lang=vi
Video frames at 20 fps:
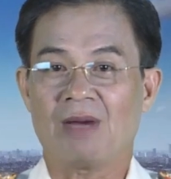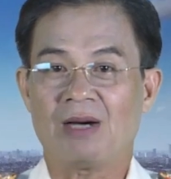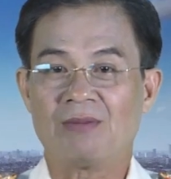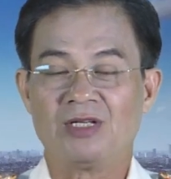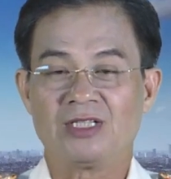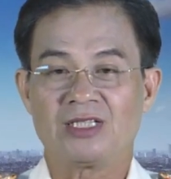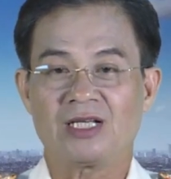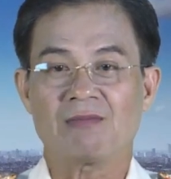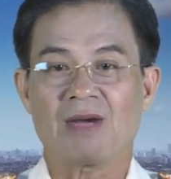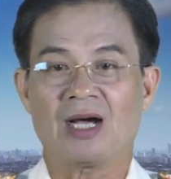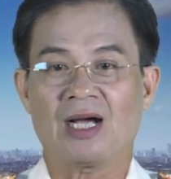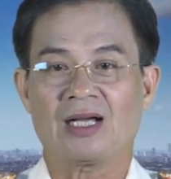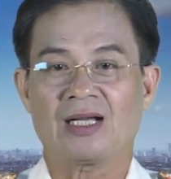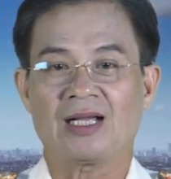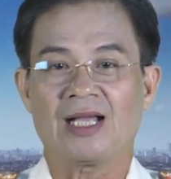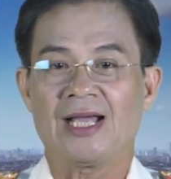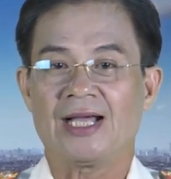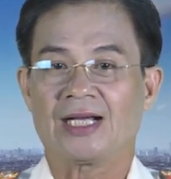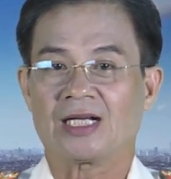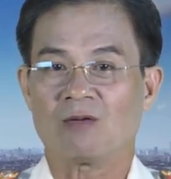30 tháng 3,
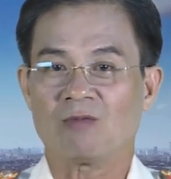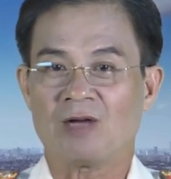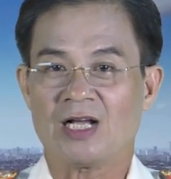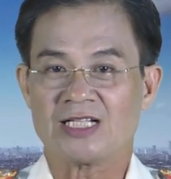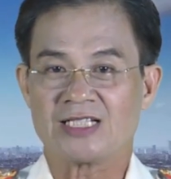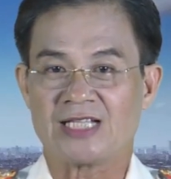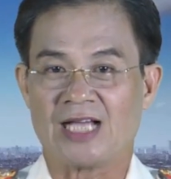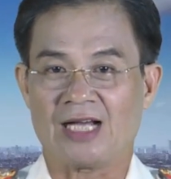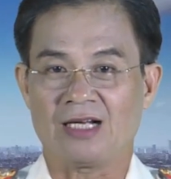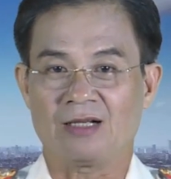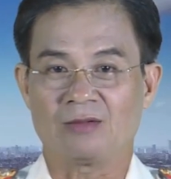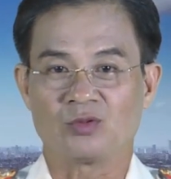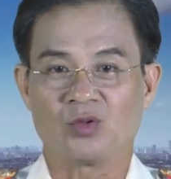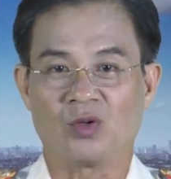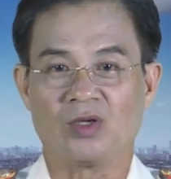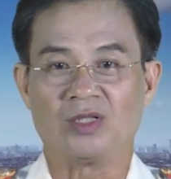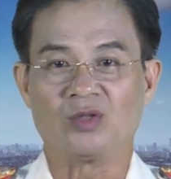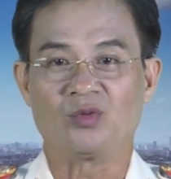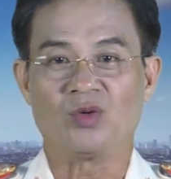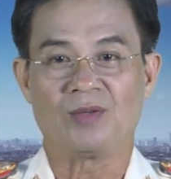Công an xã Long
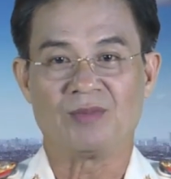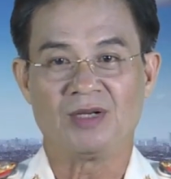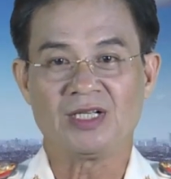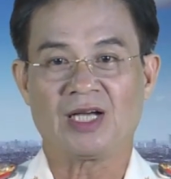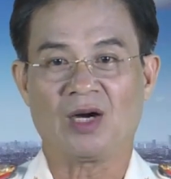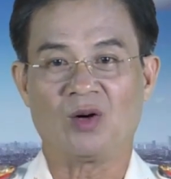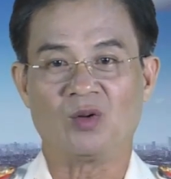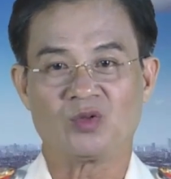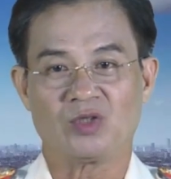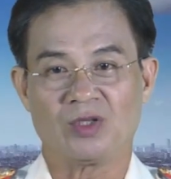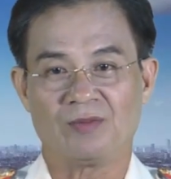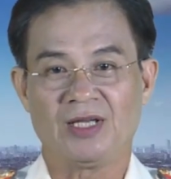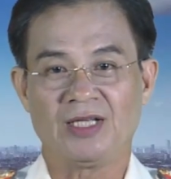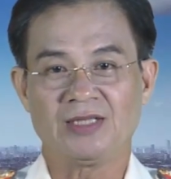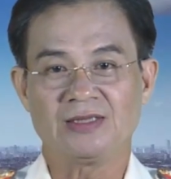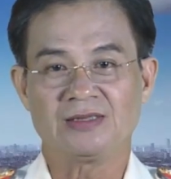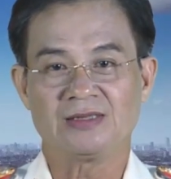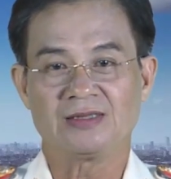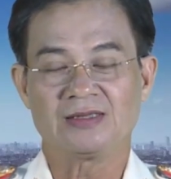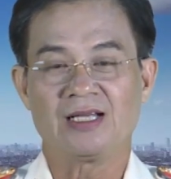Thuận, huyện Bến Cầu cho biết,
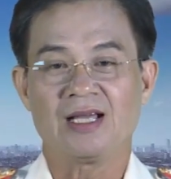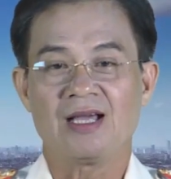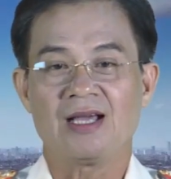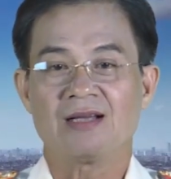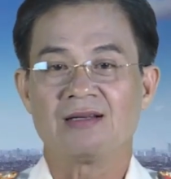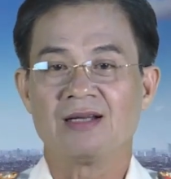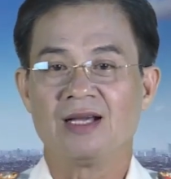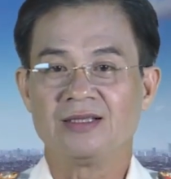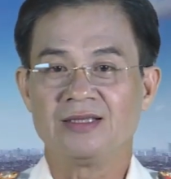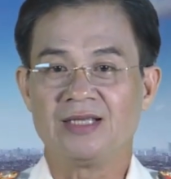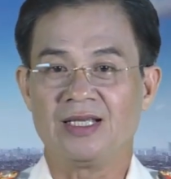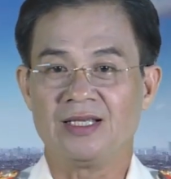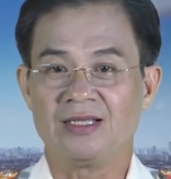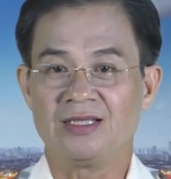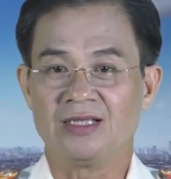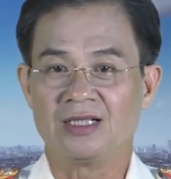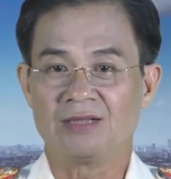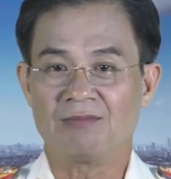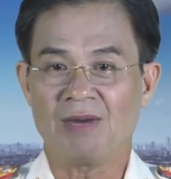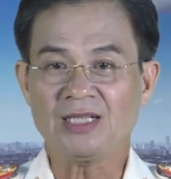đơn vị
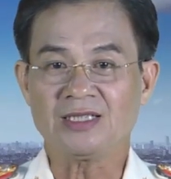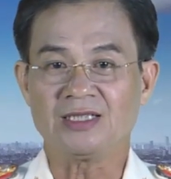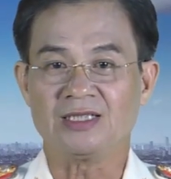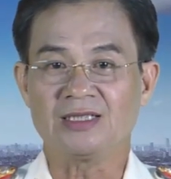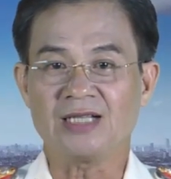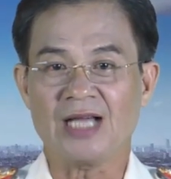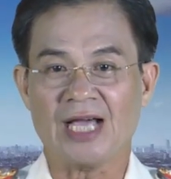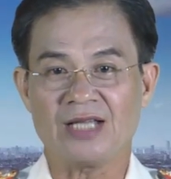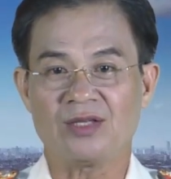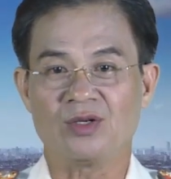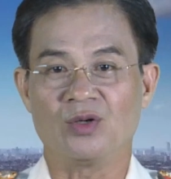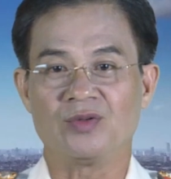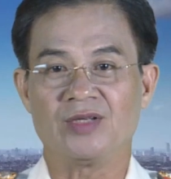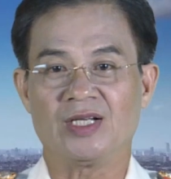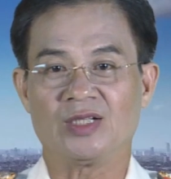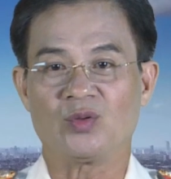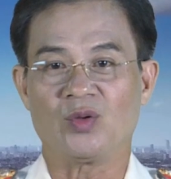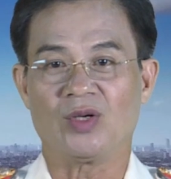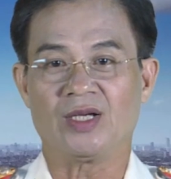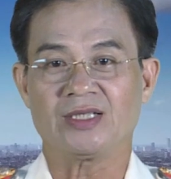vừa bắt giữ hai vụ
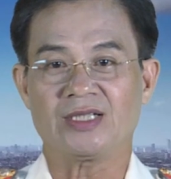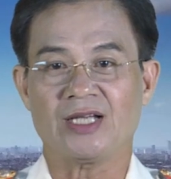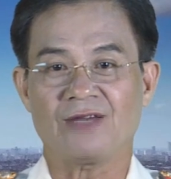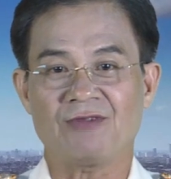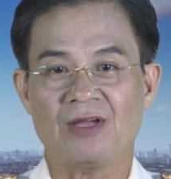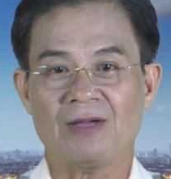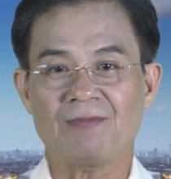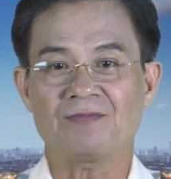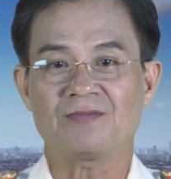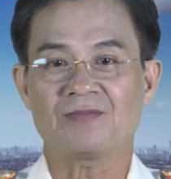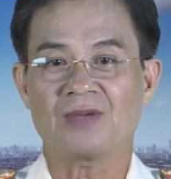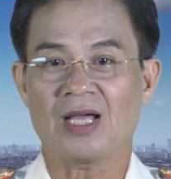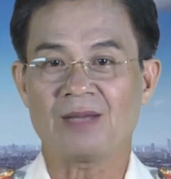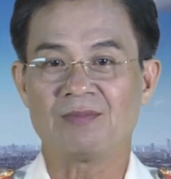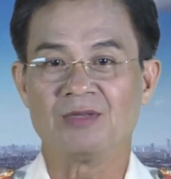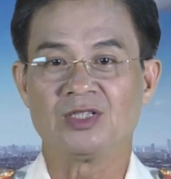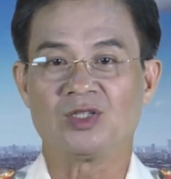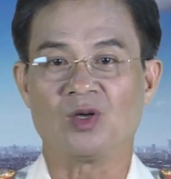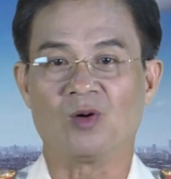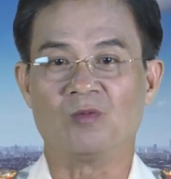vận chuyển trái phép
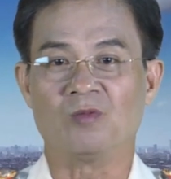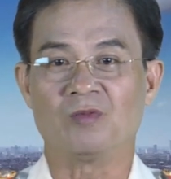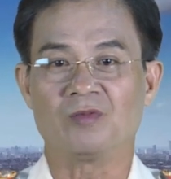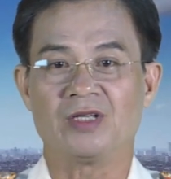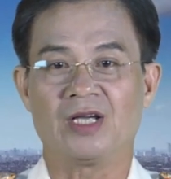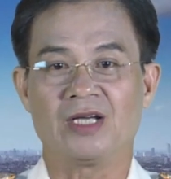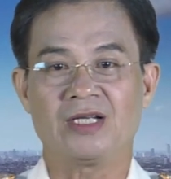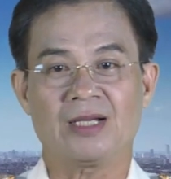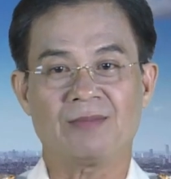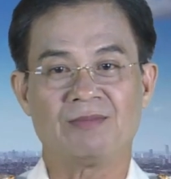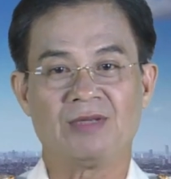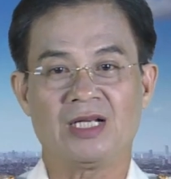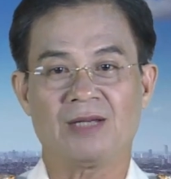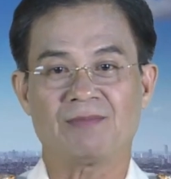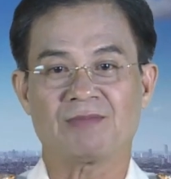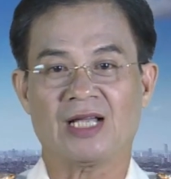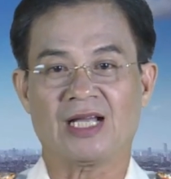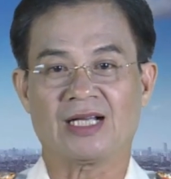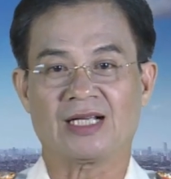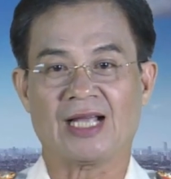20 thùng với
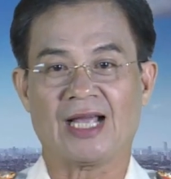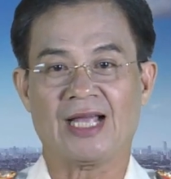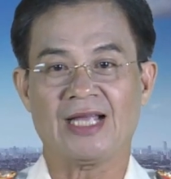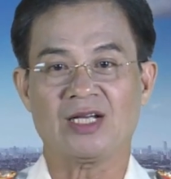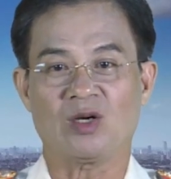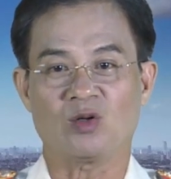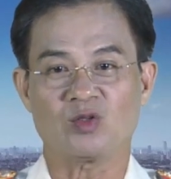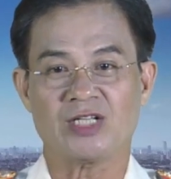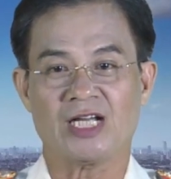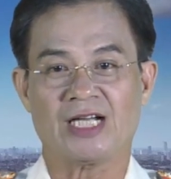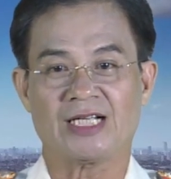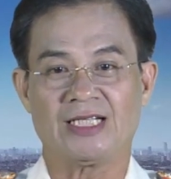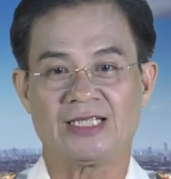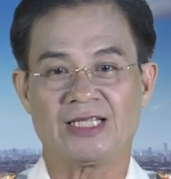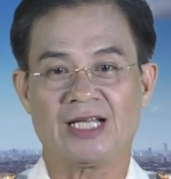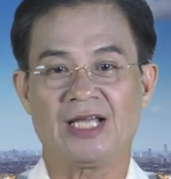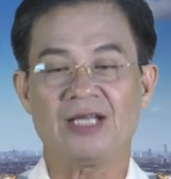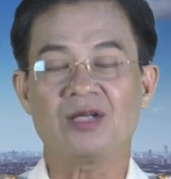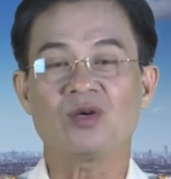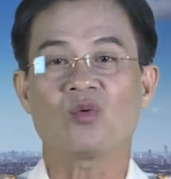55.000 cái khẩu trang y
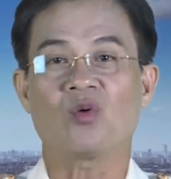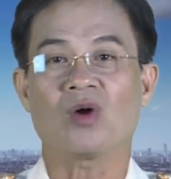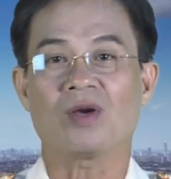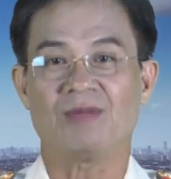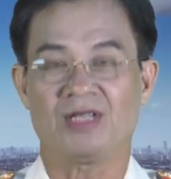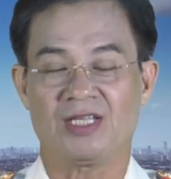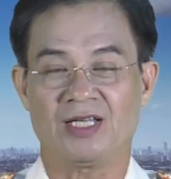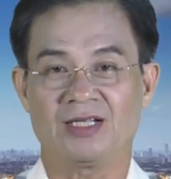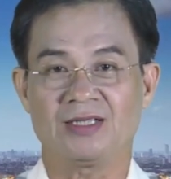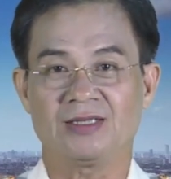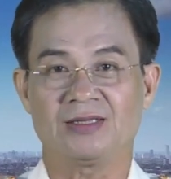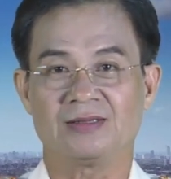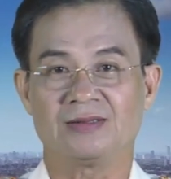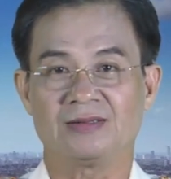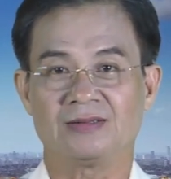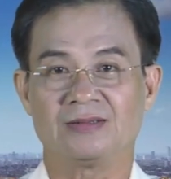tế qua biên giới.